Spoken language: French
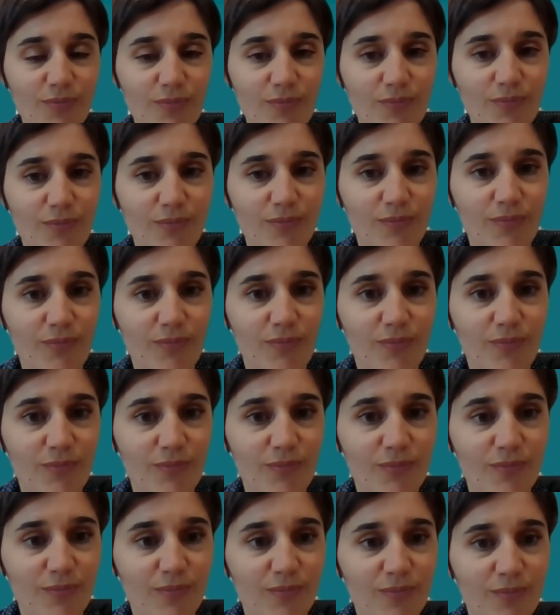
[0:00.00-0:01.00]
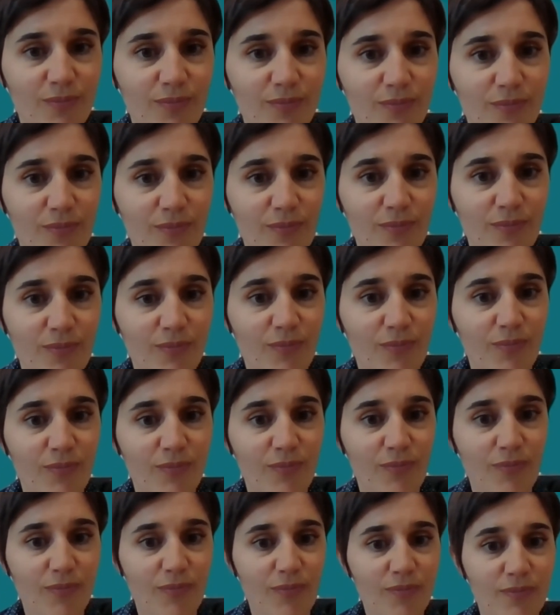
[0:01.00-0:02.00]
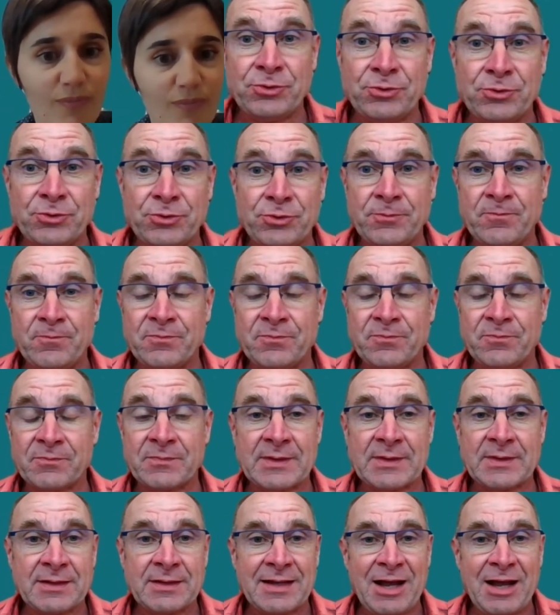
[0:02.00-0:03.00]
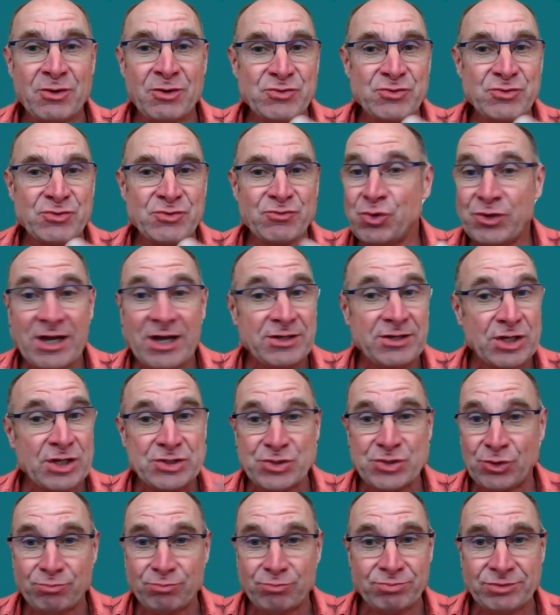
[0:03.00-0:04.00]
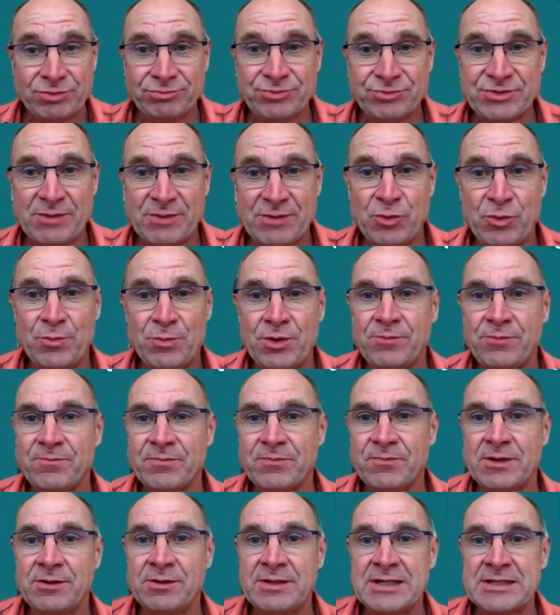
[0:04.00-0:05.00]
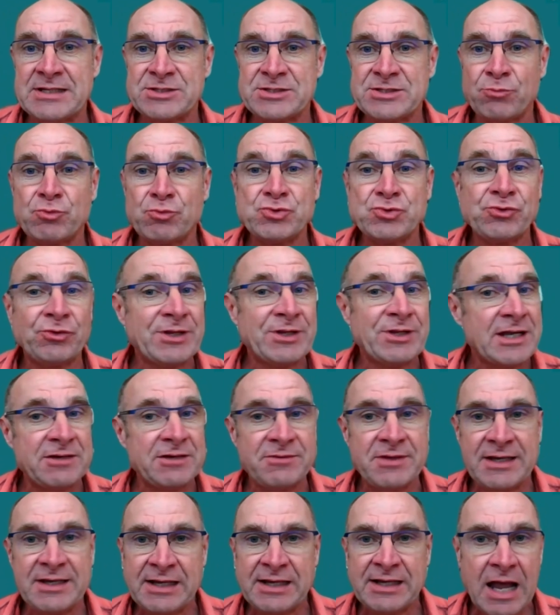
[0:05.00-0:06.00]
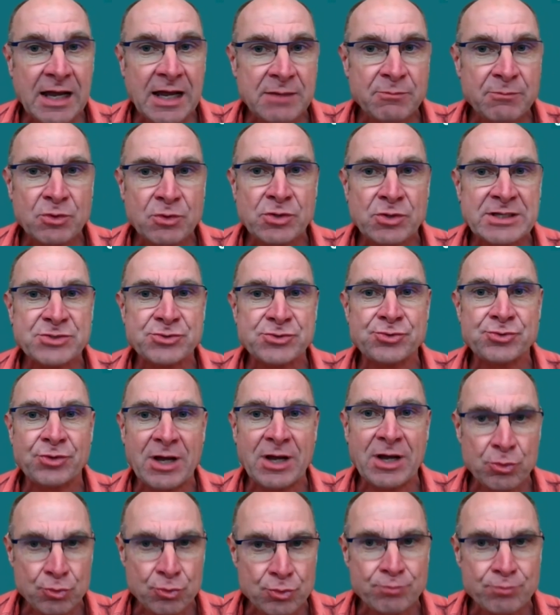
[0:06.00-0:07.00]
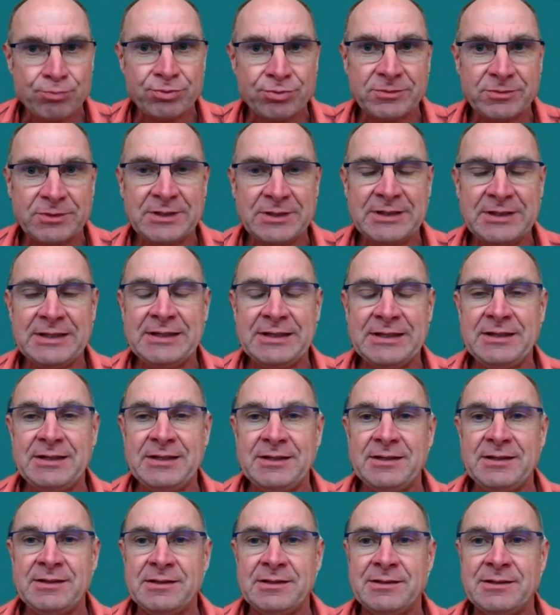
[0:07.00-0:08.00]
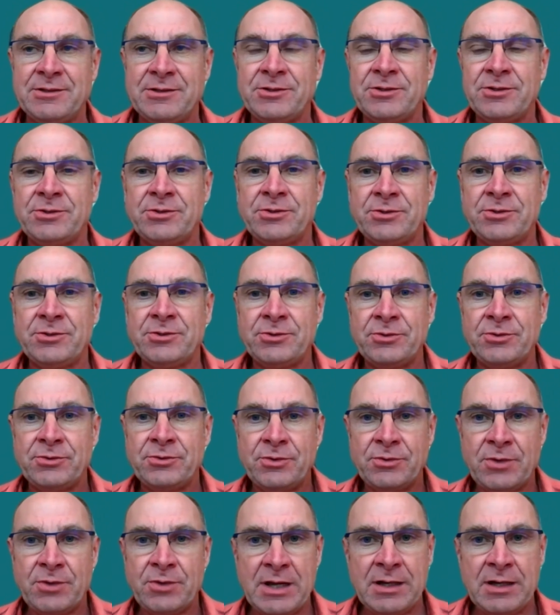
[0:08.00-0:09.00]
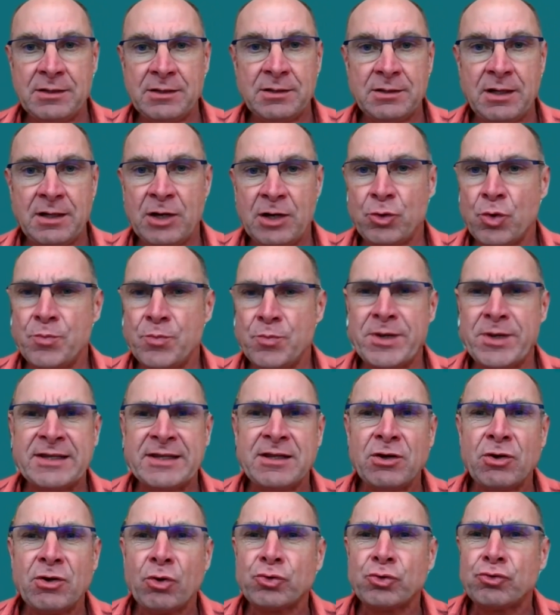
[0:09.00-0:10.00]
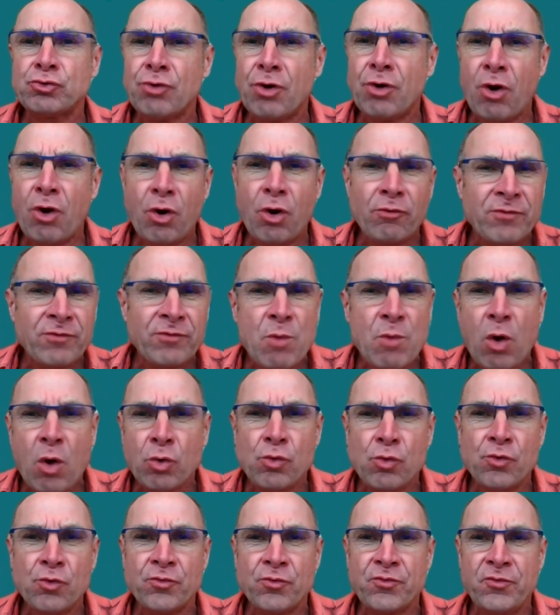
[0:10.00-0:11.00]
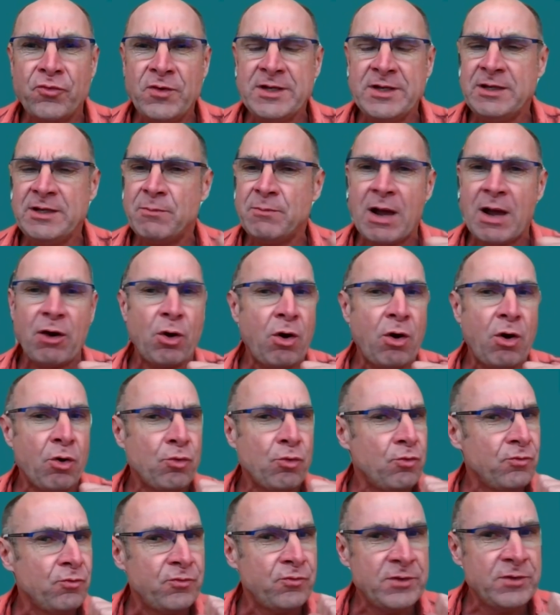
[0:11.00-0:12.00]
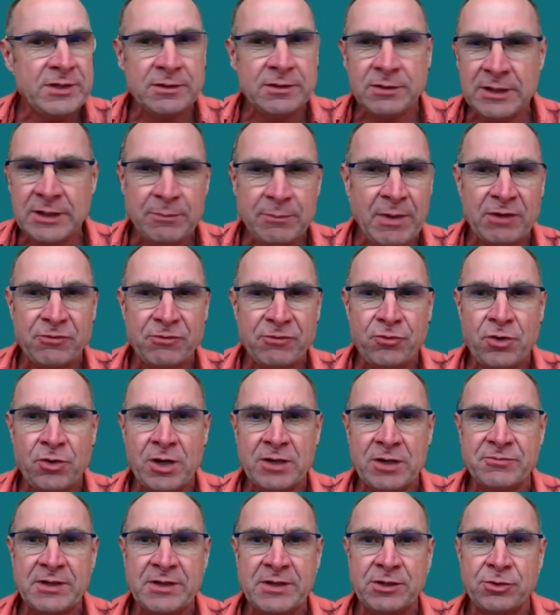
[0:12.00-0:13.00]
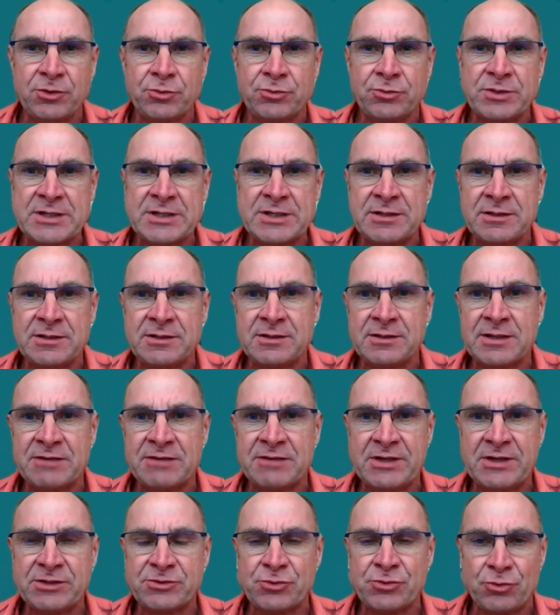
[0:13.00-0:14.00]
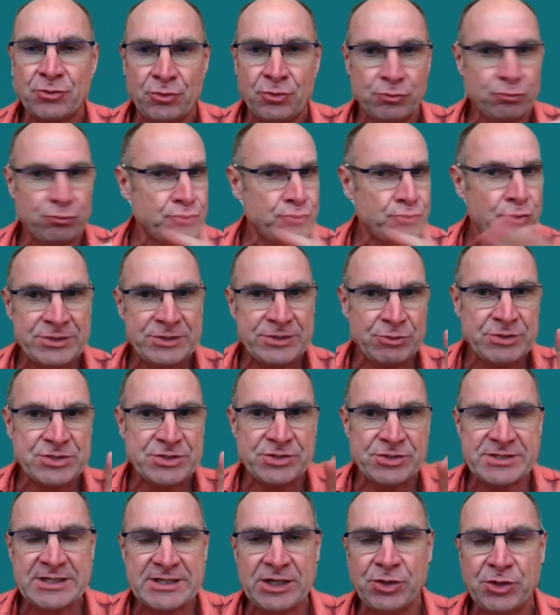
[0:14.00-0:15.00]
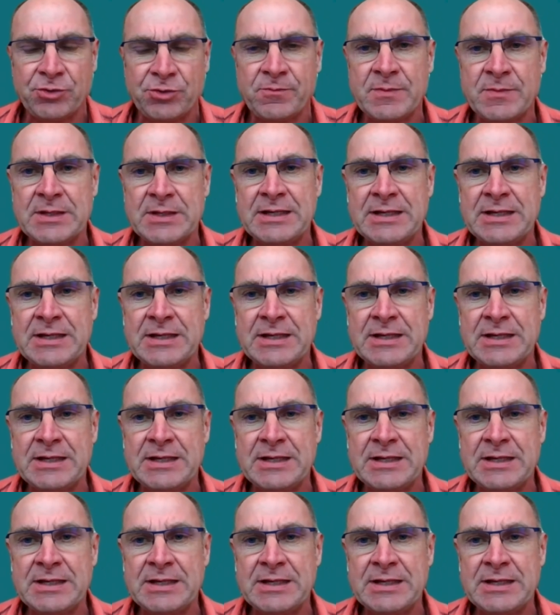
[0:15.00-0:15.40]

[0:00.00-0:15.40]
Oui, tout à fait. Euh, alors, je vais vous donner un exemple, tout simplement. Un exemple où ont travaillé carrément là, sur un groupe. Euh, un groupe qui était vraiment en conflit, mais alors en conflit hyper fort avec, des, avec tous, les, tous les enseignants.